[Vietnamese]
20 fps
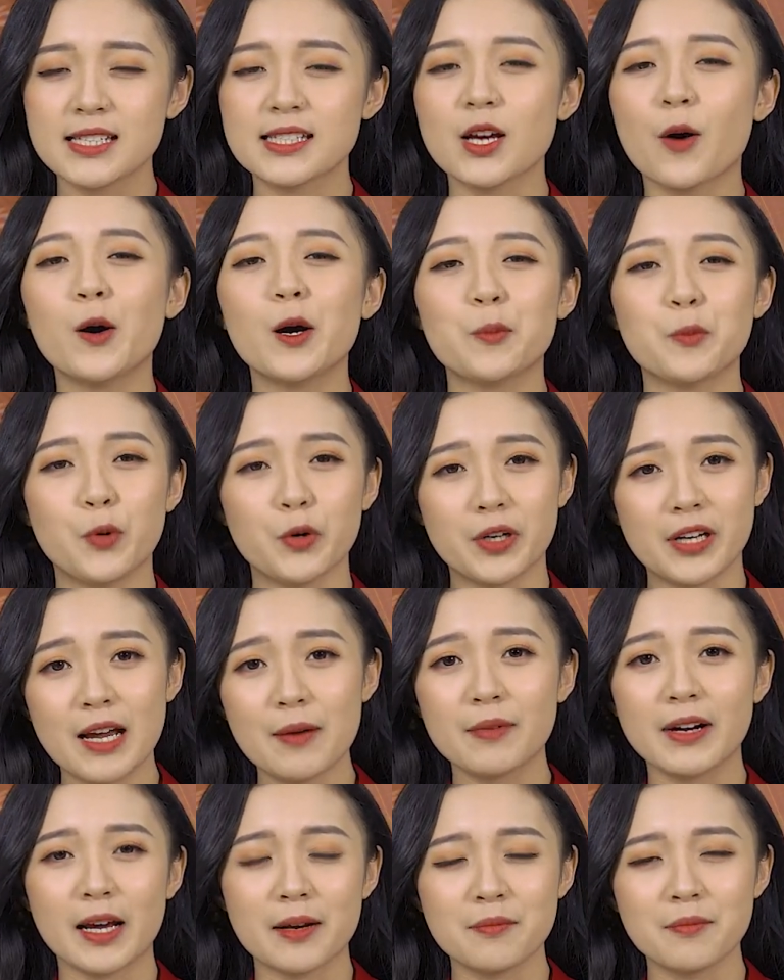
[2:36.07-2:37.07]
sau hơn một
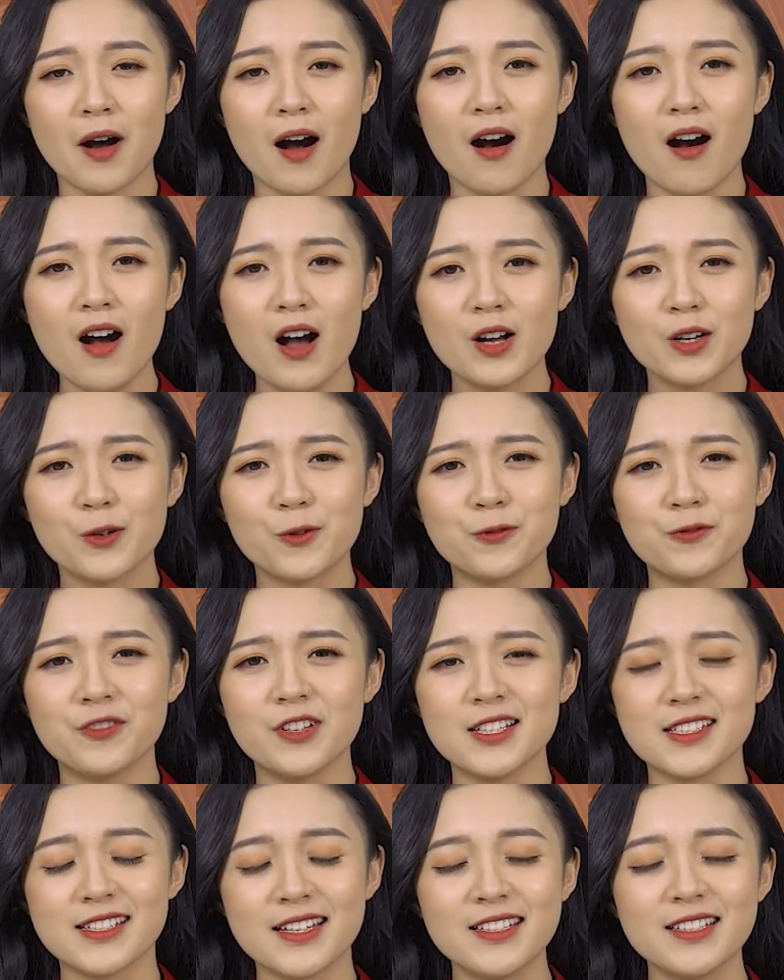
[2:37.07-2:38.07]
năm gắn bó cùng
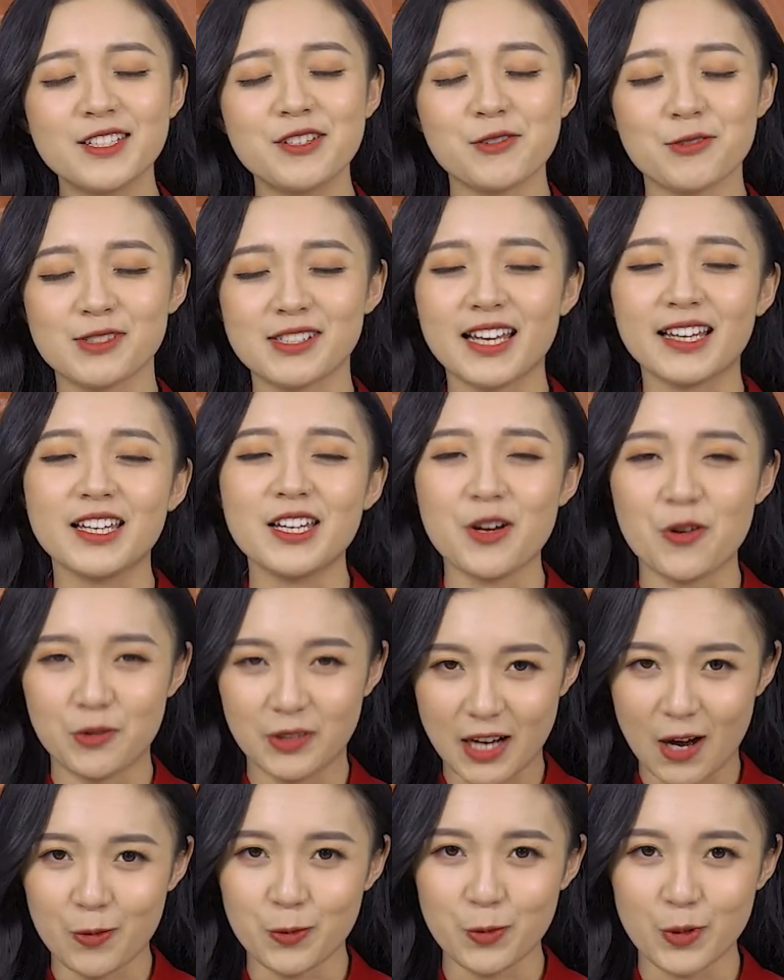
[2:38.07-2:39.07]
với rất nhiều danh hiệu
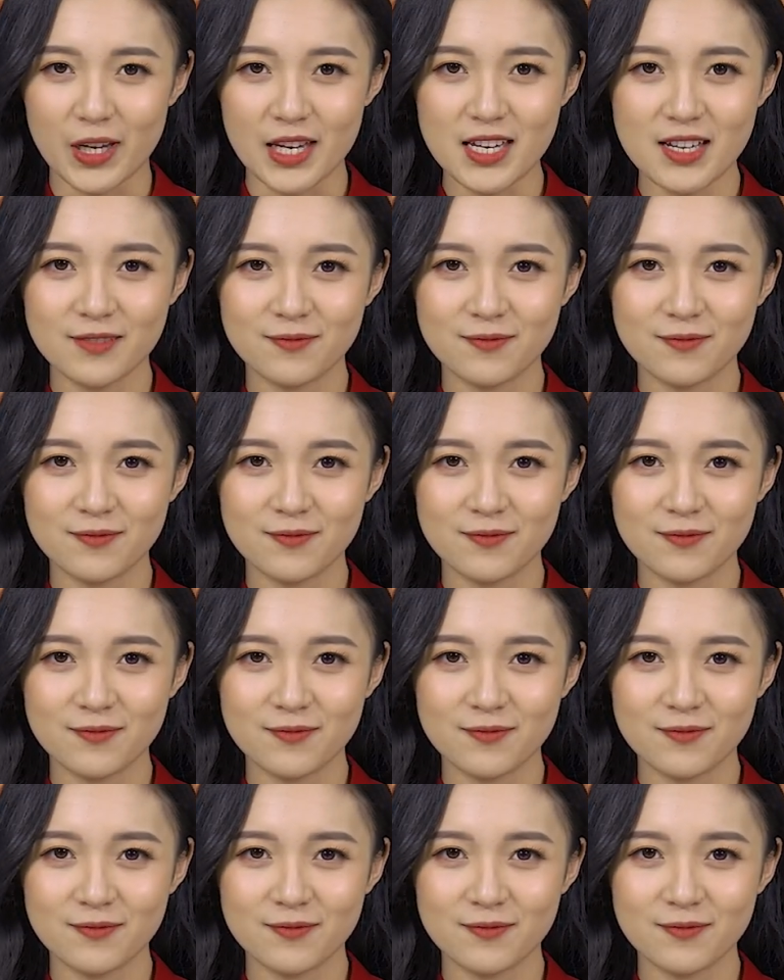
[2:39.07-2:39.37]
cao quý.